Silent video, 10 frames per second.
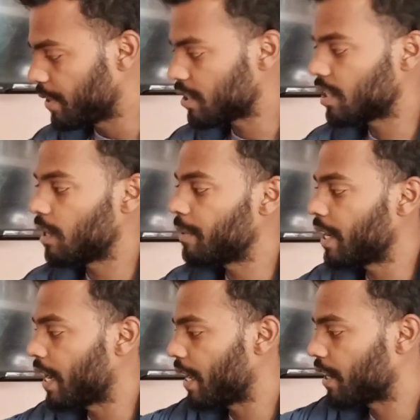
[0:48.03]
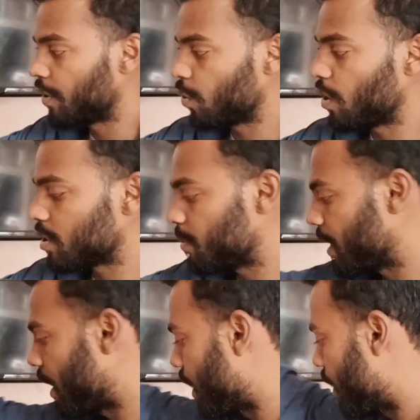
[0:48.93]
पी भी है कंट्रोलर्स
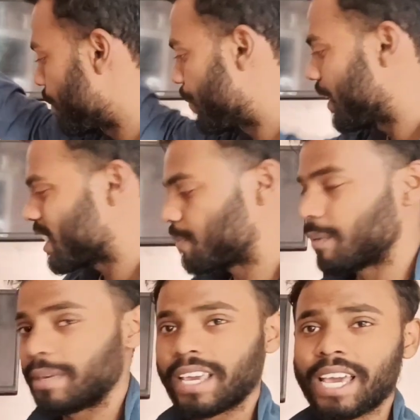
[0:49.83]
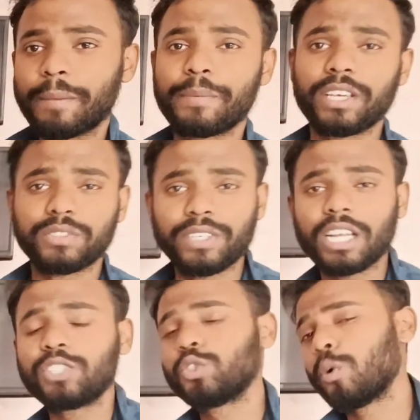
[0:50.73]
भी हैं पी भी है पी एस
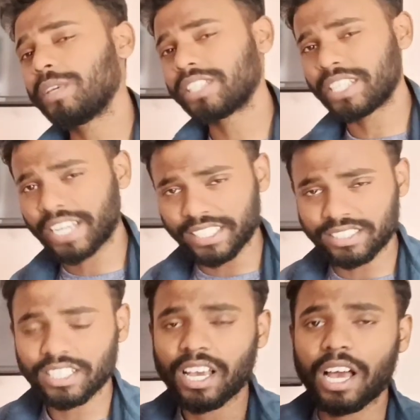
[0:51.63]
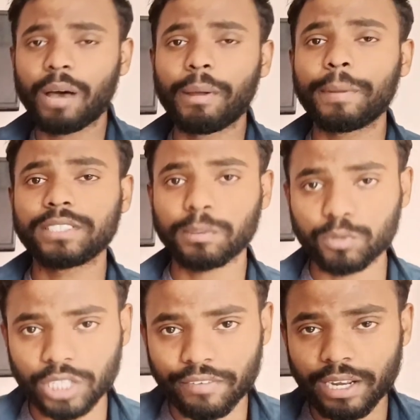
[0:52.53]
जो भी चाहिए गाइस हमारे पास
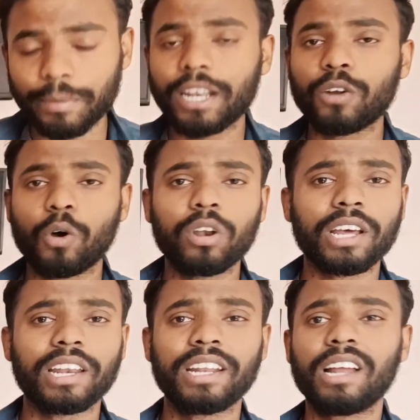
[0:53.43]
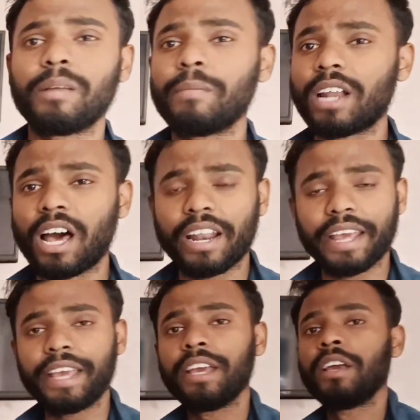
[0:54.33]
सब कुछ अवेलेबल है कॉल कर लेना नंबर आ
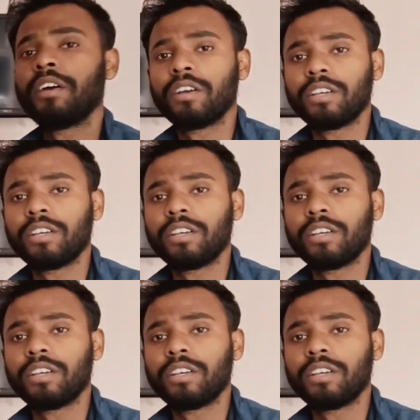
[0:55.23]
रहा है